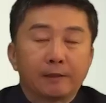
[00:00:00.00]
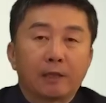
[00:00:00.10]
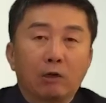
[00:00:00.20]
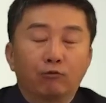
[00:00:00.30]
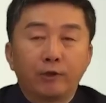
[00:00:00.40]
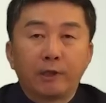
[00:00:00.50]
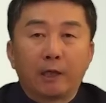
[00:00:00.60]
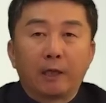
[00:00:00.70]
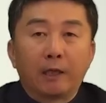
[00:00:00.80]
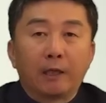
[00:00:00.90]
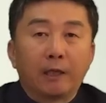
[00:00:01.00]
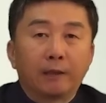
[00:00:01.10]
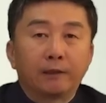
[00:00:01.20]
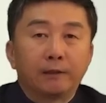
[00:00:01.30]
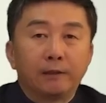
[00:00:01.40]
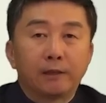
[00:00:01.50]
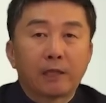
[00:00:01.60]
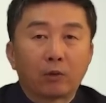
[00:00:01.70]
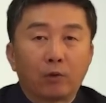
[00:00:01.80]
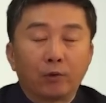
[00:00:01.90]
자, 우리가 이
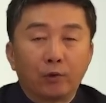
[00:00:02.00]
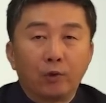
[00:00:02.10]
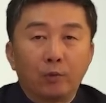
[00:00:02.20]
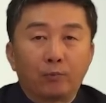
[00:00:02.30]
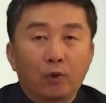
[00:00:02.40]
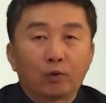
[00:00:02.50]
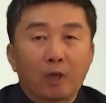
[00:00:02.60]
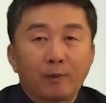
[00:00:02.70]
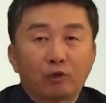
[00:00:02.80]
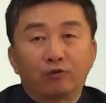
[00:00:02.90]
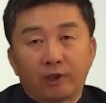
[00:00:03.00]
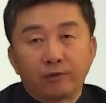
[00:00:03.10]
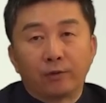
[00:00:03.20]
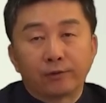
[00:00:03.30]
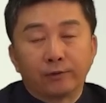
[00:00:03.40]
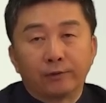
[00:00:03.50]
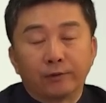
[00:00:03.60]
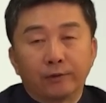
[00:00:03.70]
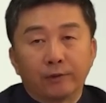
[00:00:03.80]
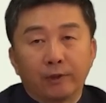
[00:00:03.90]
사건을 보도하면서 느낀
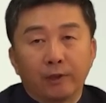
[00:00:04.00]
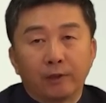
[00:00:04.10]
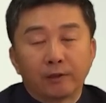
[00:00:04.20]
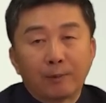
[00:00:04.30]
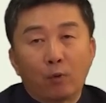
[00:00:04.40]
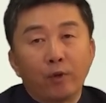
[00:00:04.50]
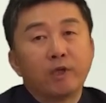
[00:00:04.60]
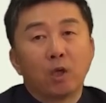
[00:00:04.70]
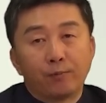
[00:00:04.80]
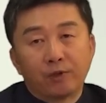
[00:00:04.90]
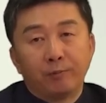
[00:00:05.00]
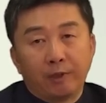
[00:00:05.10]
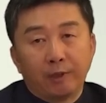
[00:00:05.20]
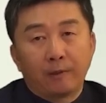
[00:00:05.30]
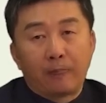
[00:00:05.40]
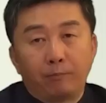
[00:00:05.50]
것은 참 어이가 없습니다.